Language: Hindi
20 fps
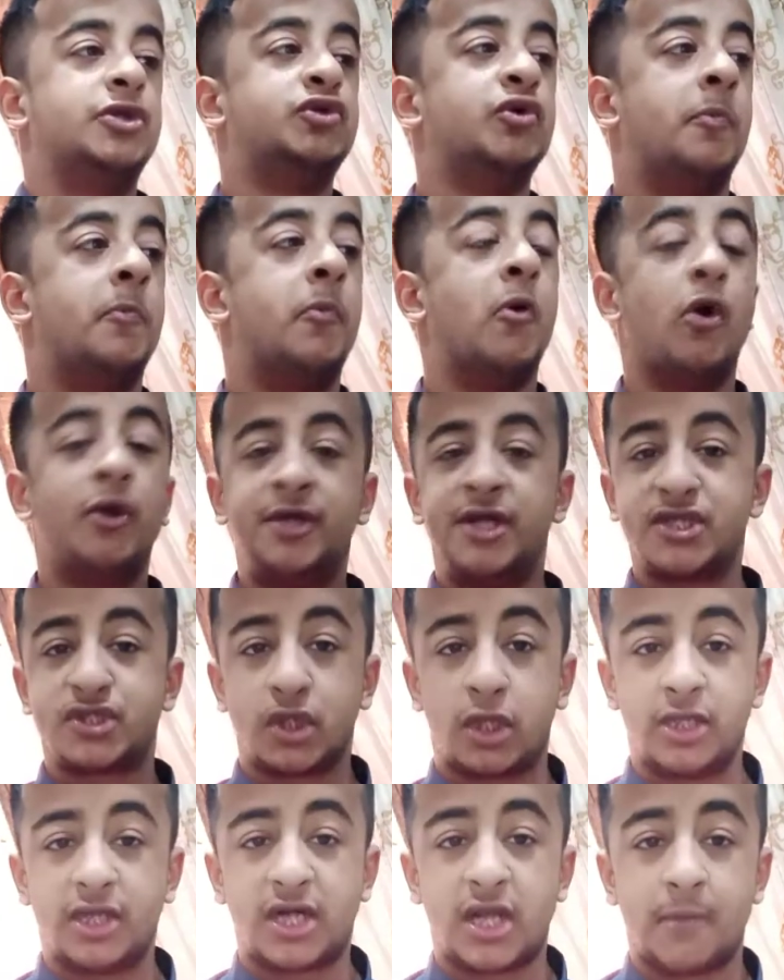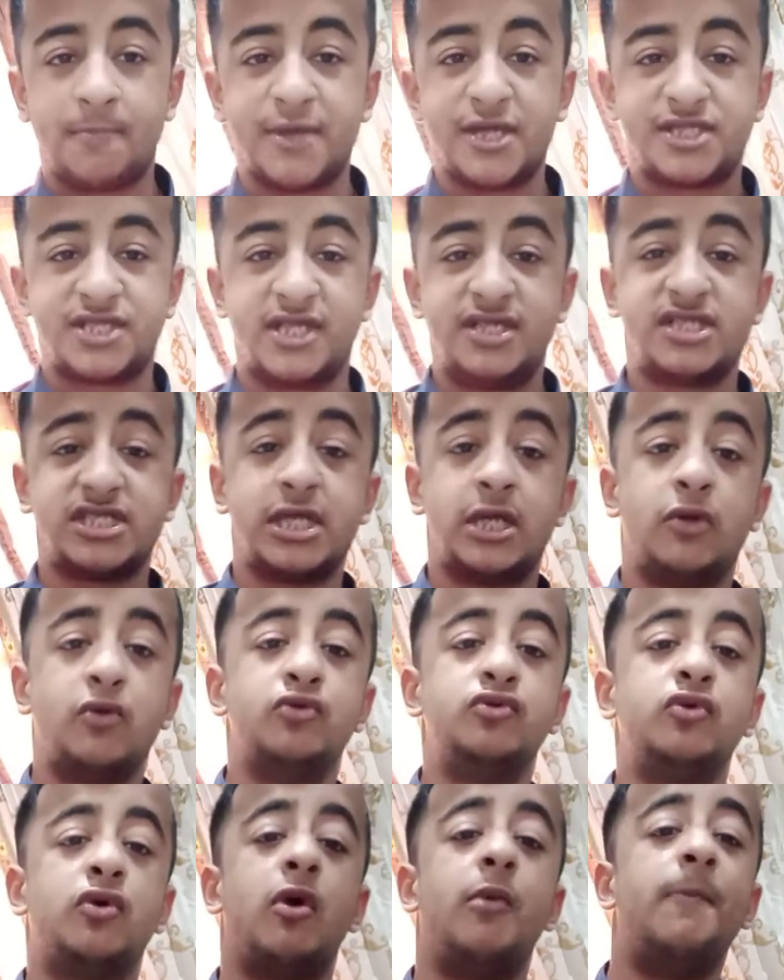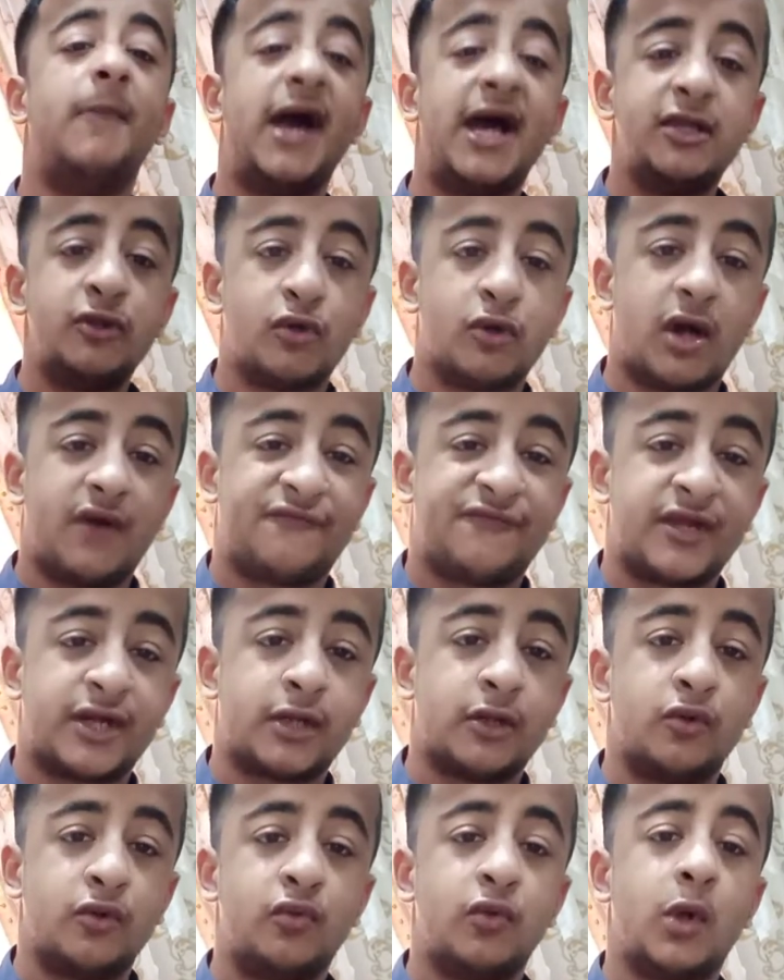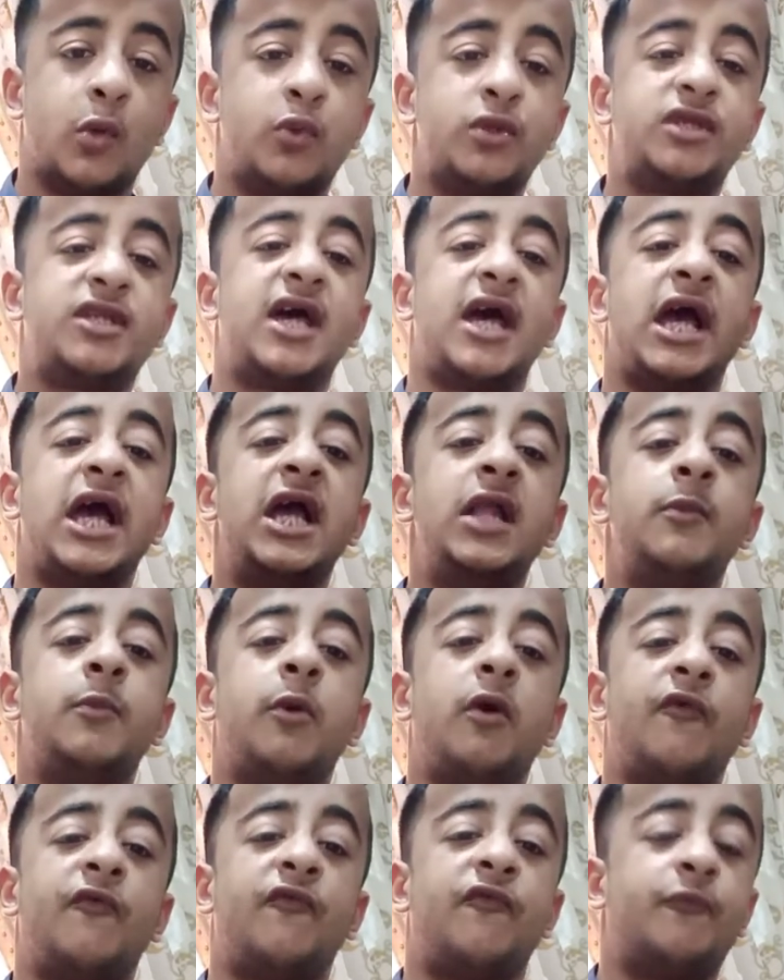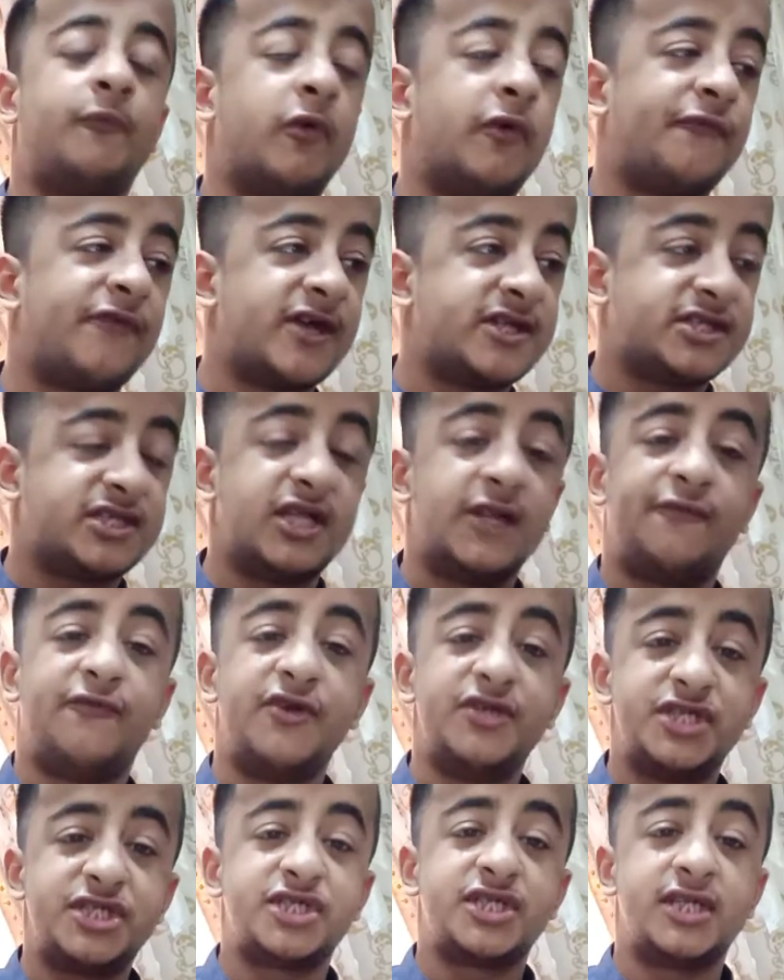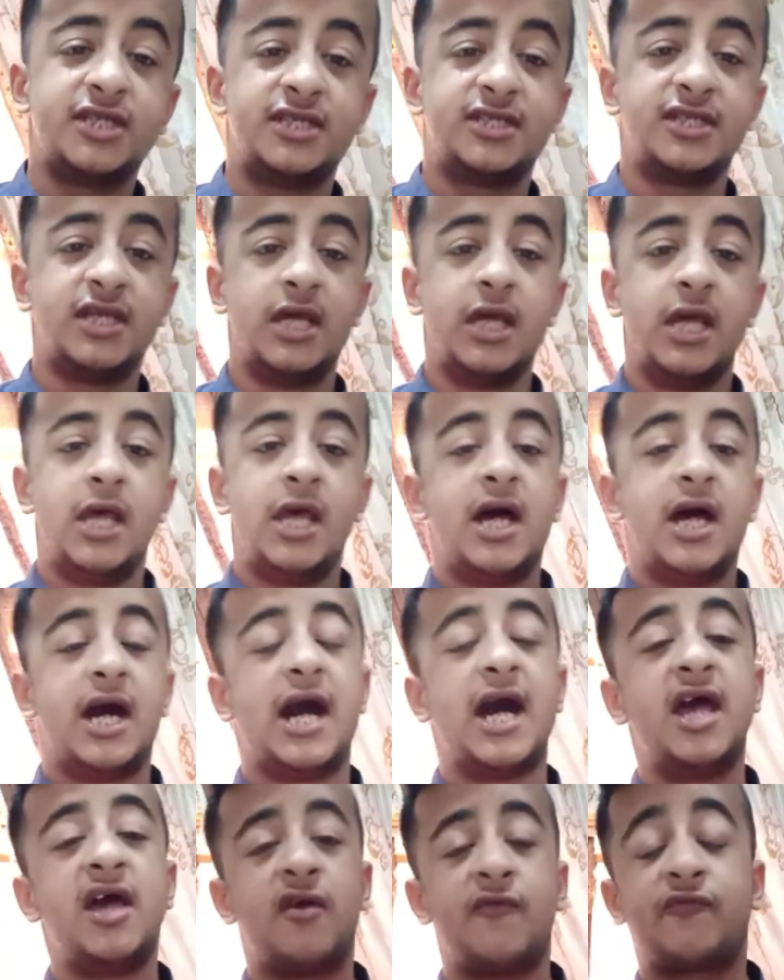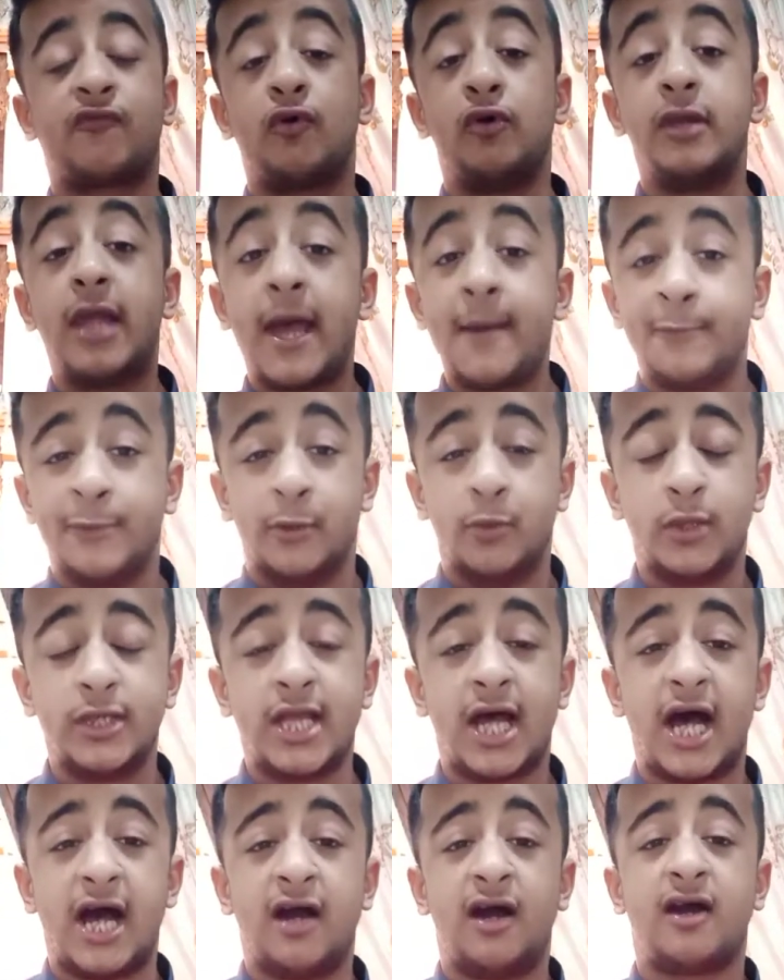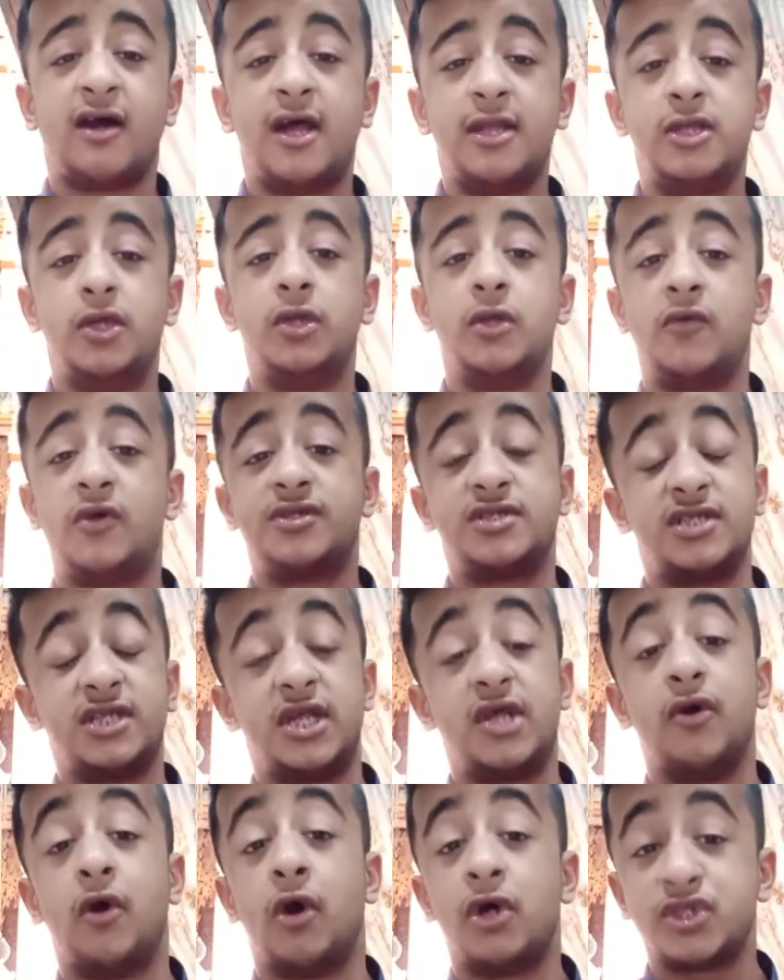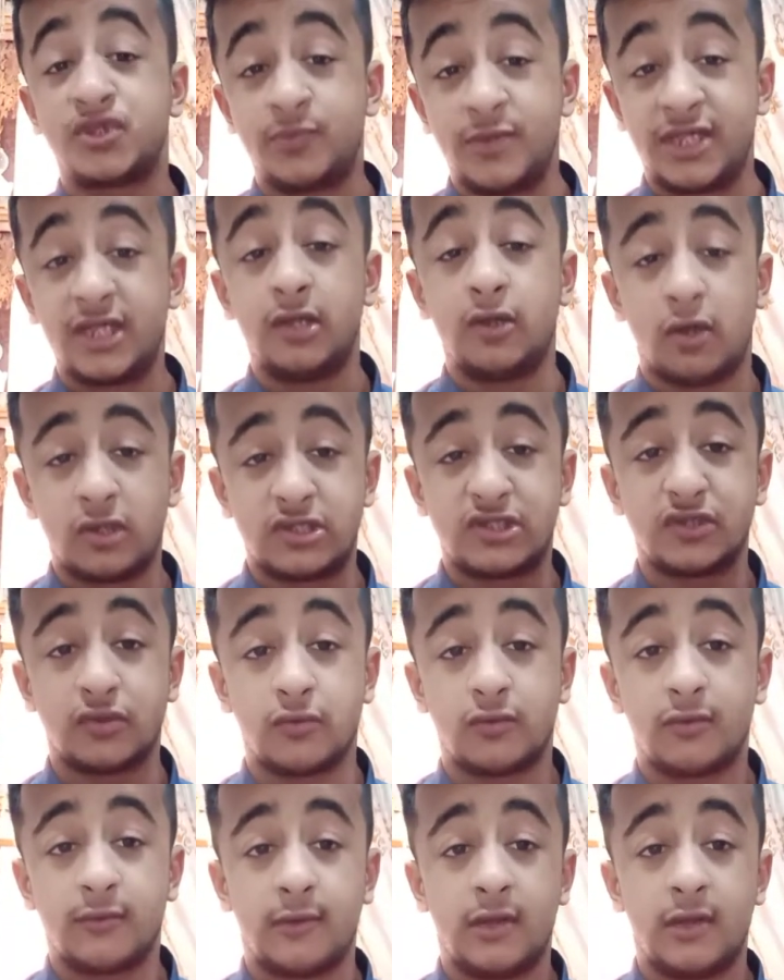जो बोन डिसऑर्डर के पेशेंट्स हैं उनको मैं लुक आफ्टर करूँगा विद द हेल्प ऑफ प्रोफेशनल फिजिशंस आई हैव कोलैब्ड विद आगा खान यूनिवर्सिटी हॉस्पिटल ऑल्सो